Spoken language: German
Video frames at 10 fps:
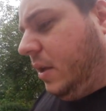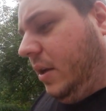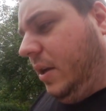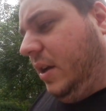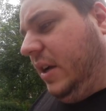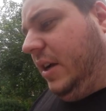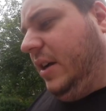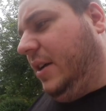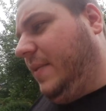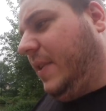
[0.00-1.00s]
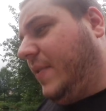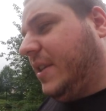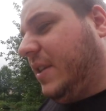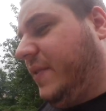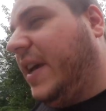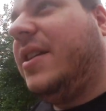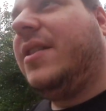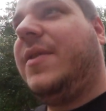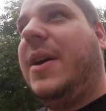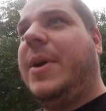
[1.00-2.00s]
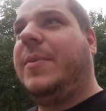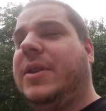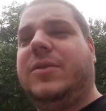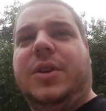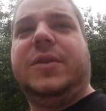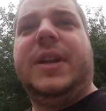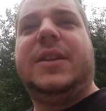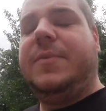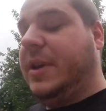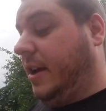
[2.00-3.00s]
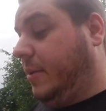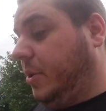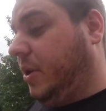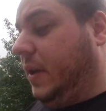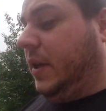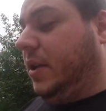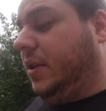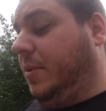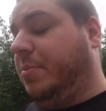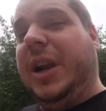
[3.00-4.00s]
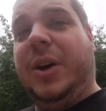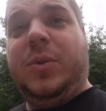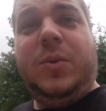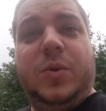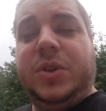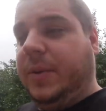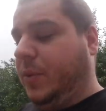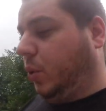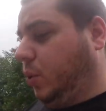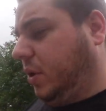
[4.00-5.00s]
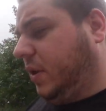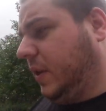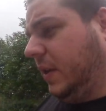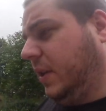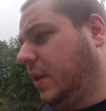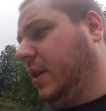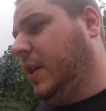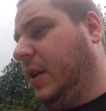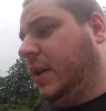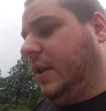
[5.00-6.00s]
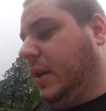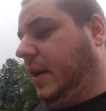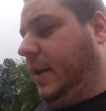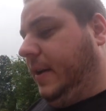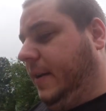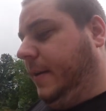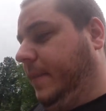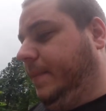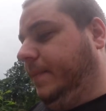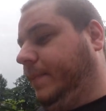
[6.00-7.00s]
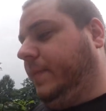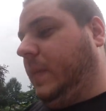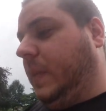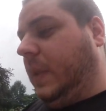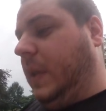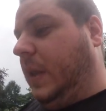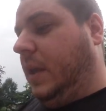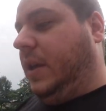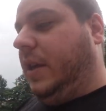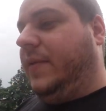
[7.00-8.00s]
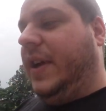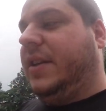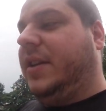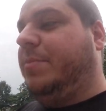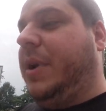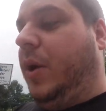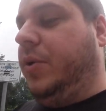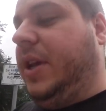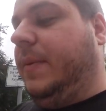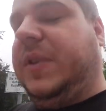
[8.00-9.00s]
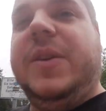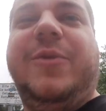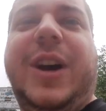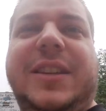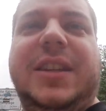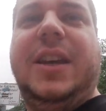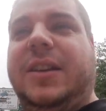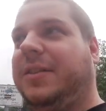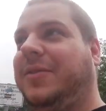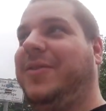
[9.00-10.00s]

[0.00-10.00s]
Äh, ich weiß nicht welches. Wir haben einmal zur Auswahl Team Gelb, Team Blau und Team Rot. Ähm, ich werde Team Blau nehmen, Team Weisheit.